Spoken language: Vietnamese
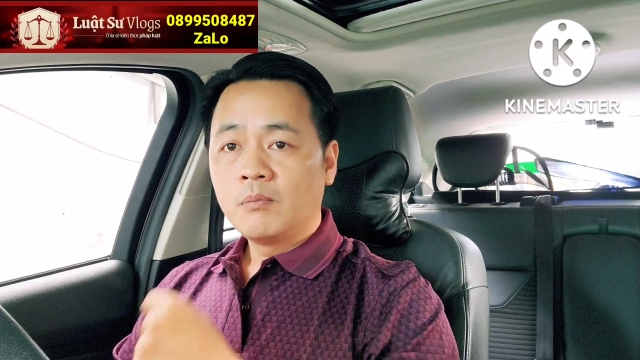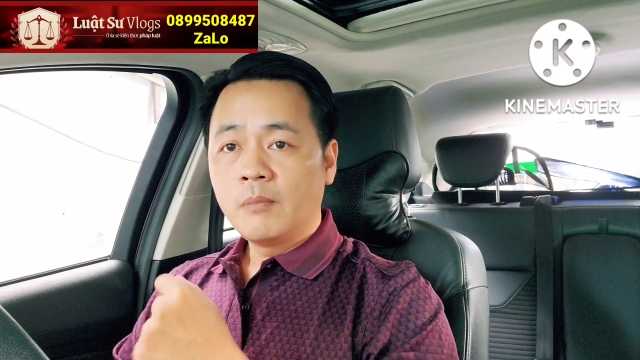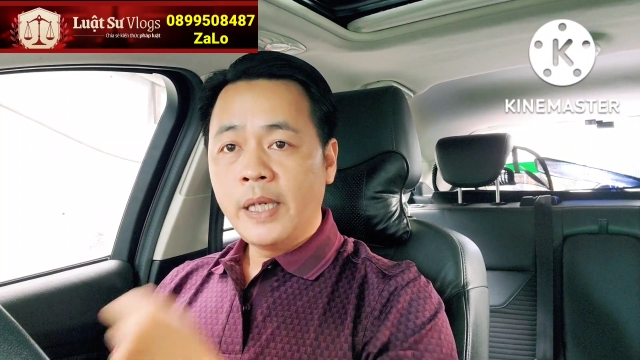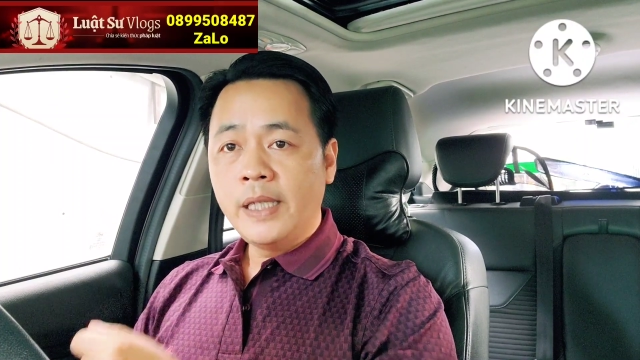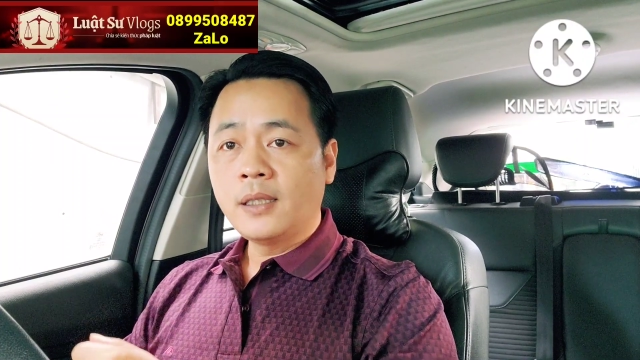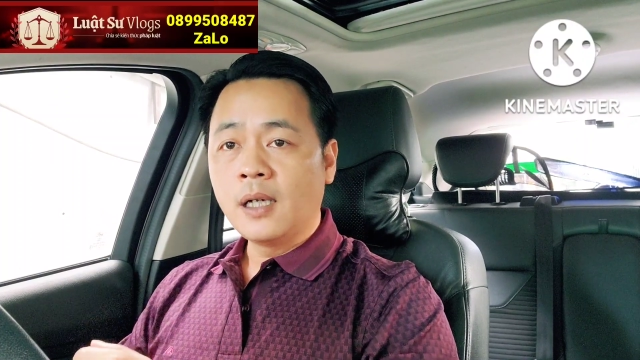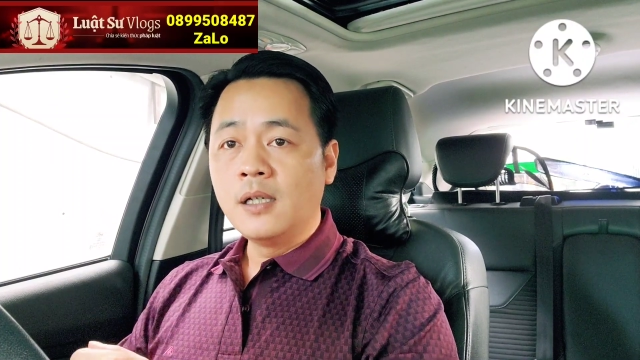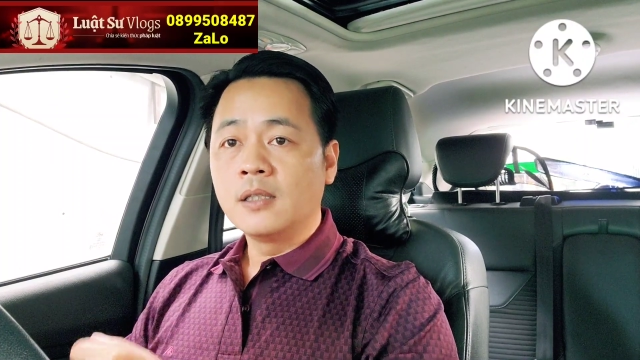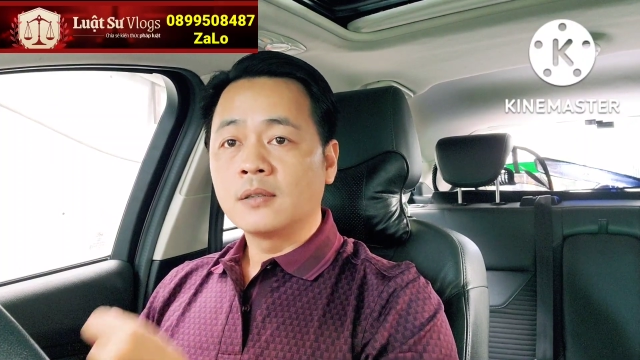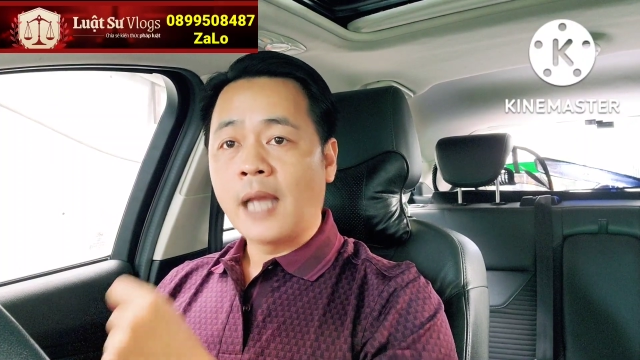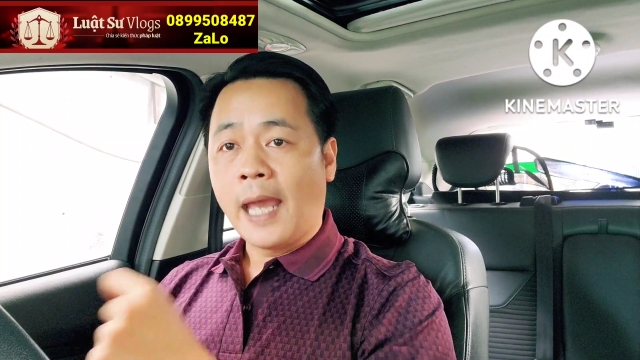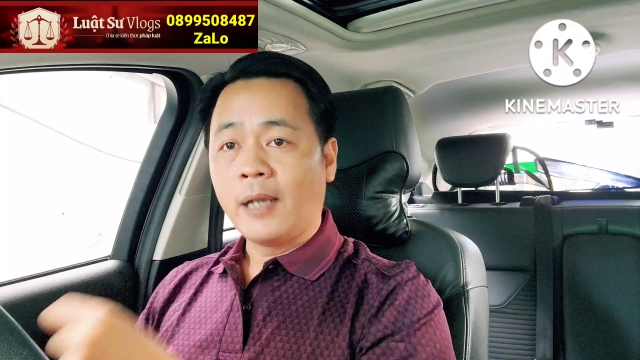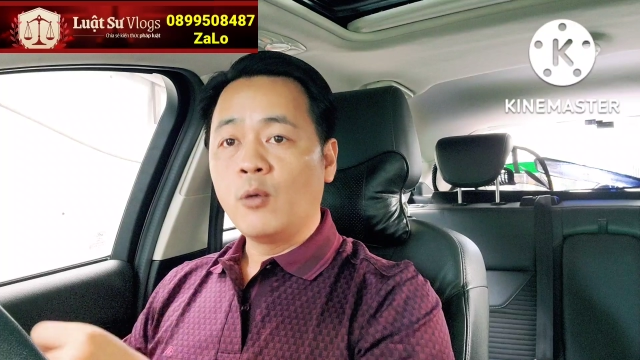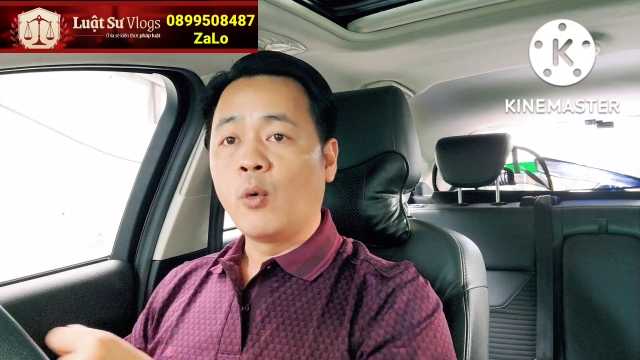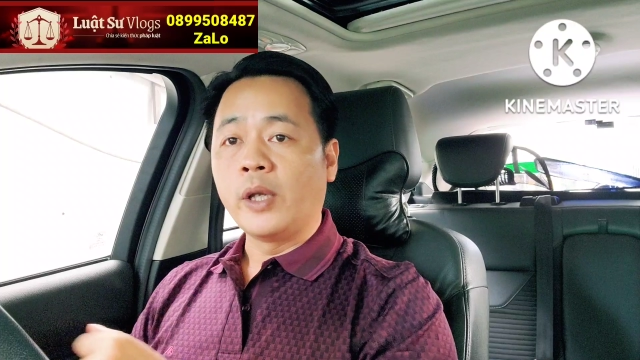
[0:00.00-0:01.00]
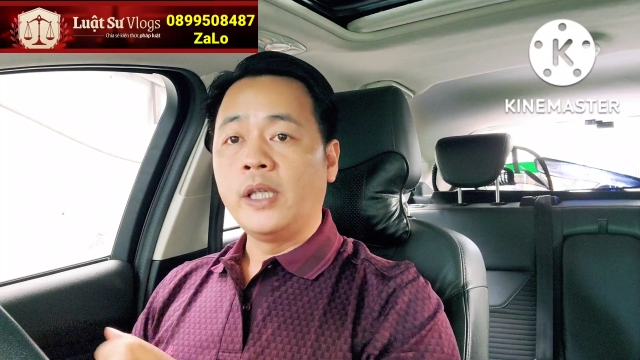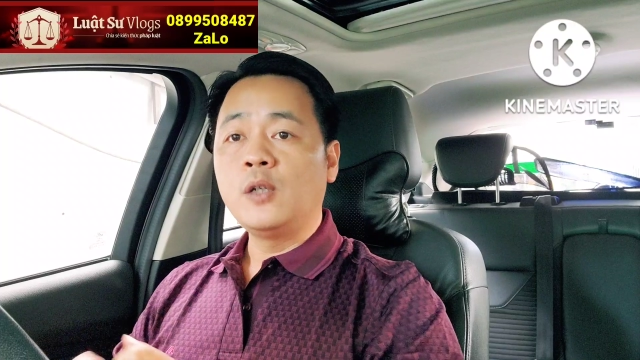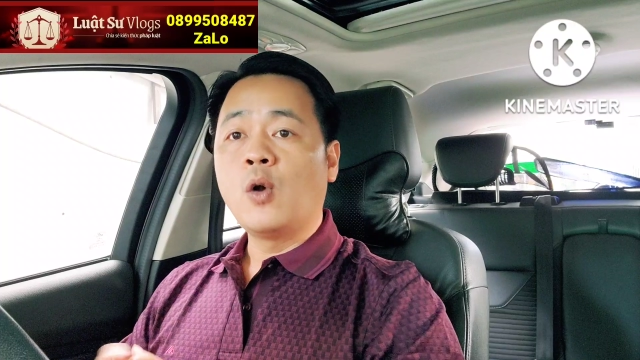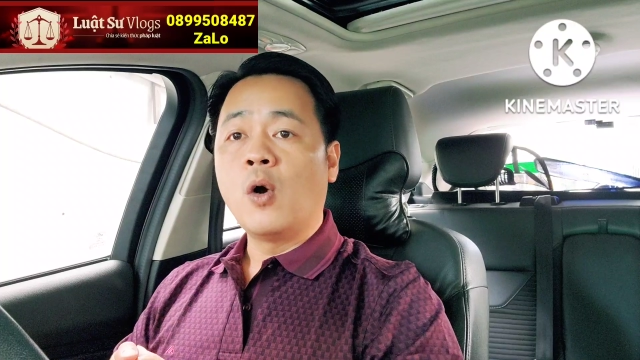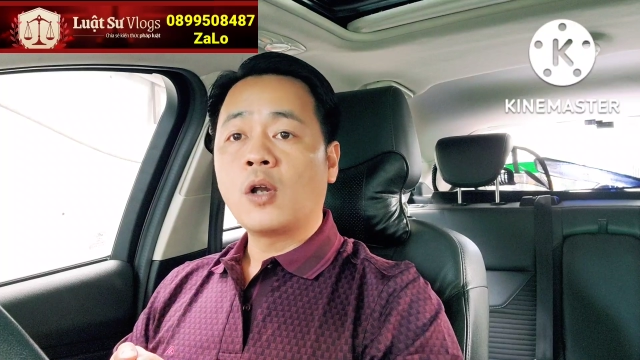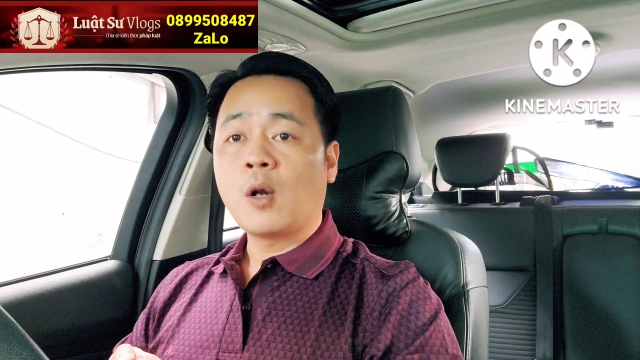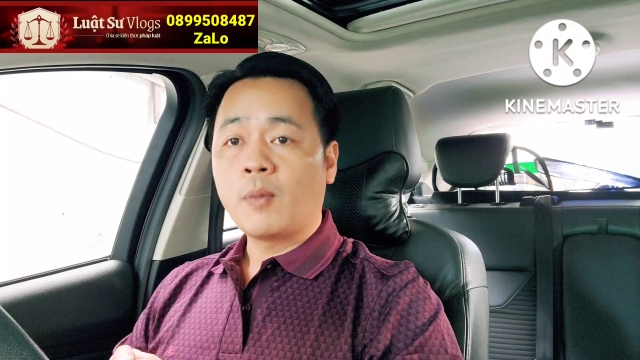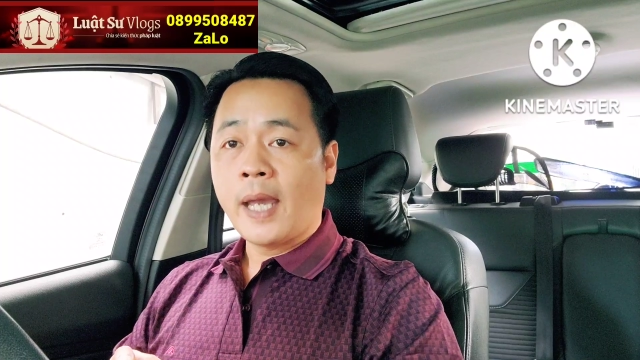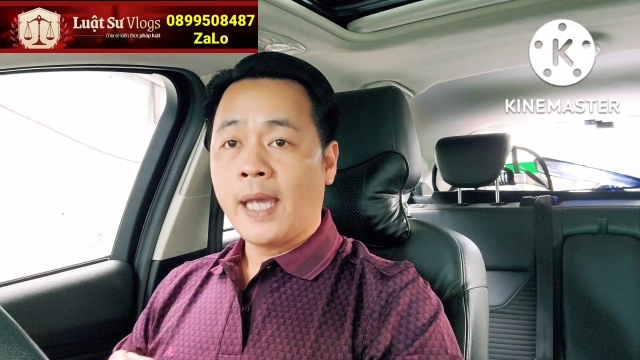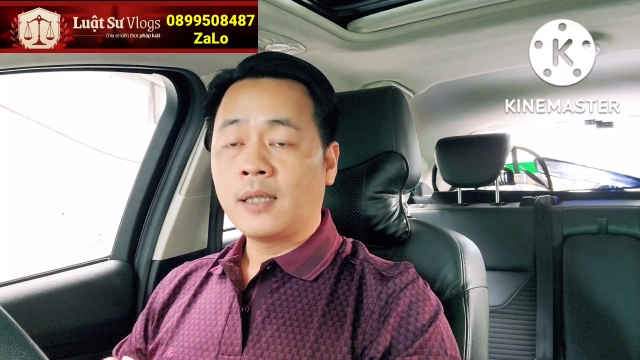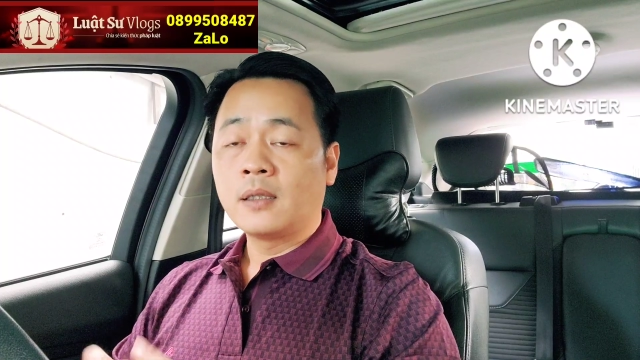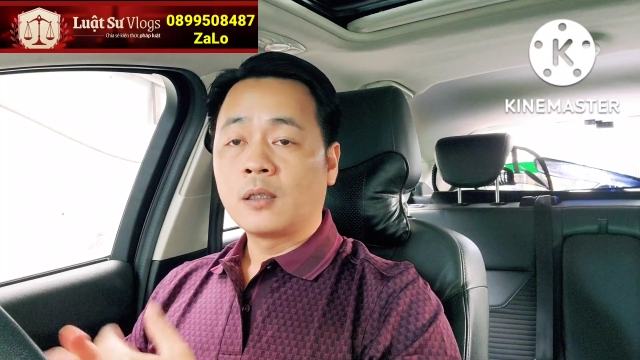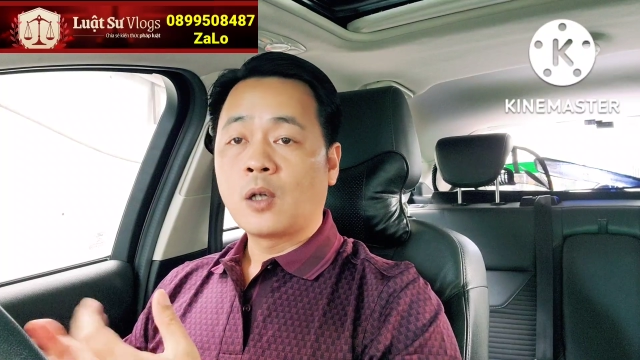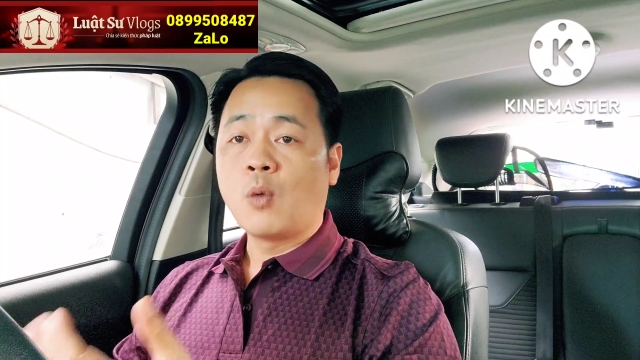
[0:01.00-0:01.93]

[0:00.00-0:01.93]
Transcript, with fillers: Bí thư Đảng ủy của Công an